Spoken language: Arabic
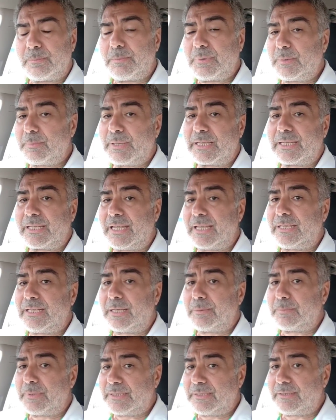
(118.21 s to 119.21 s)
من مكة إلى
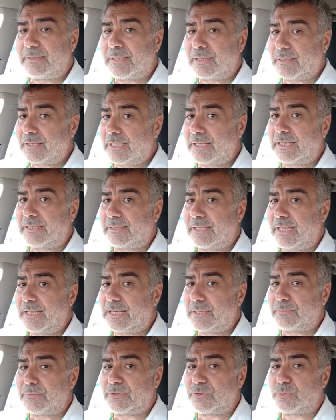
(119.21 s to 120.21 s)
المدينة قال
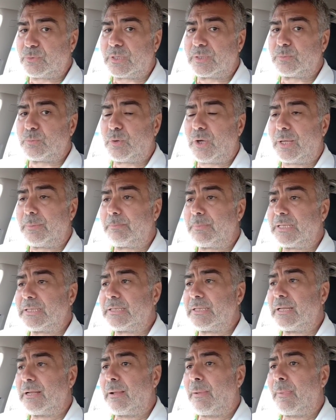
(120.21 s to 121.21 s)
تعالى في سورة محمد